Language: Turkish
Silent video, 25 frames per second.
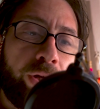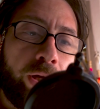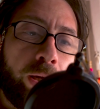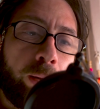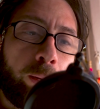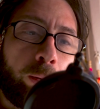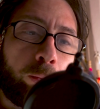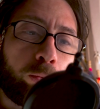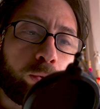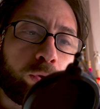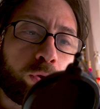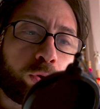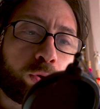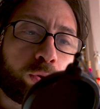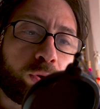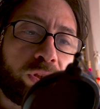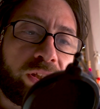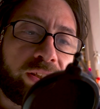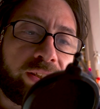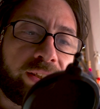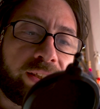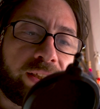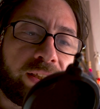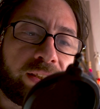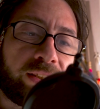Ama burada
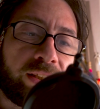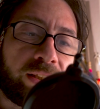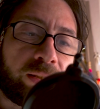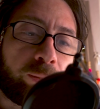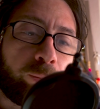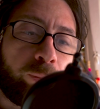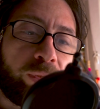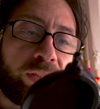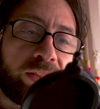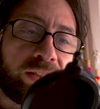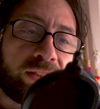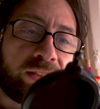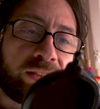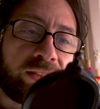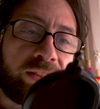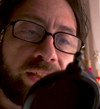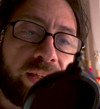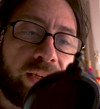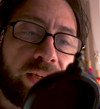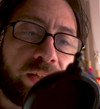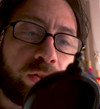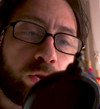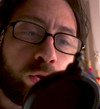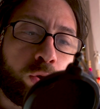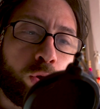şuna dikkat etmeniz
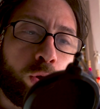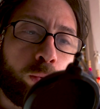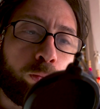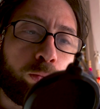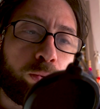gerekiyor.